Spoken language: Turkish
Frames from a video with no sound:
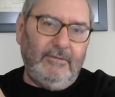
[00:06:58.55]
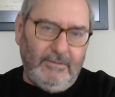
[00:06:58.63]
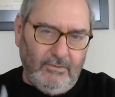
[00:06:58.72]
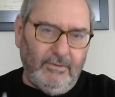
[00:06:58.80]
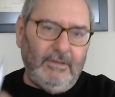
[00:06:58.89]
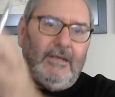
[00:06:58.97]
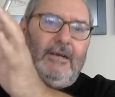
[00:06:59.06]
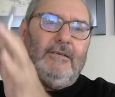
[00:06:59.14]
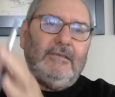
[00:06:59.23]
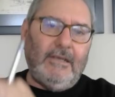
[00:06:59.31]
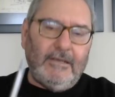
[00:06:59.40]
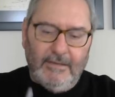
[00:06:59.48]

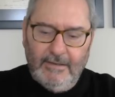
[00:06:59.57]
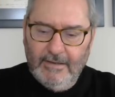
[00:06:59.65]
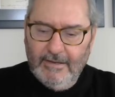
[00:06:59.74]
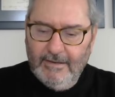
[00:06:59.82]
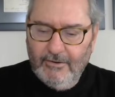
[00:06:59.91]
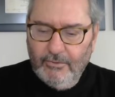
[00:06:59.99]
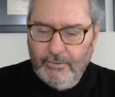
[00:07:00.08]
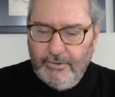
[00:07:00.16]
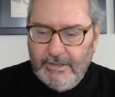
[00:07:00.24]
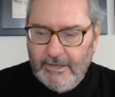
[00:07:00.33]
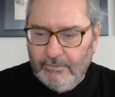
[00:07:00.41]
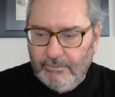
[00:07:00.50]
gönderirsek,
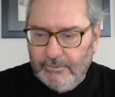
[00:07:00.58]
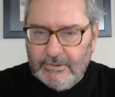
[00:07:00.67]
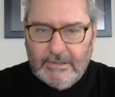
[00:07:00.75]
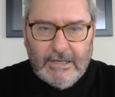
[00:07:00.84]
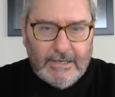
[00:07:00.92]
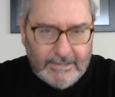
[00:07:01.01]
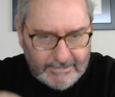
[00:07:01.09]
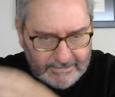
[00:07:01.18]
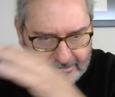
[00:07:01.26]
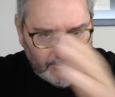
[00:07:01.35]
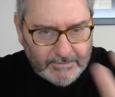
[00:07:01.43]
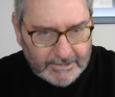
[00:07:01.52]
oraya
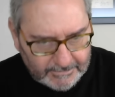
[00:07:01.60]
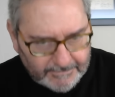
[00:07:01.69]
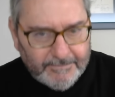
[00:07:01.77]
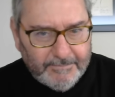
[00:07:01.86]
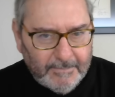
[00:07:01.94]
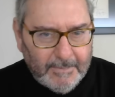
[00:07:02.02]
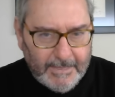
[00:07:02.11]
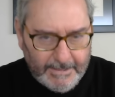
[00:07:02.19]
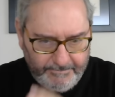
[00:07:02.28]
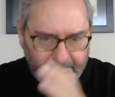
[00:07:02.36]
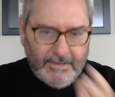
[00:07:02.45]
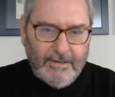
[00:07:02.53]
uluslararası bir
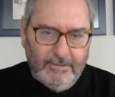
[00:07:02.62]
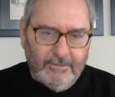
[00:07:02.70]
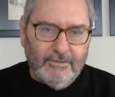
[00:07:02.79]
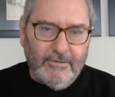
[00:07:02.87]
e,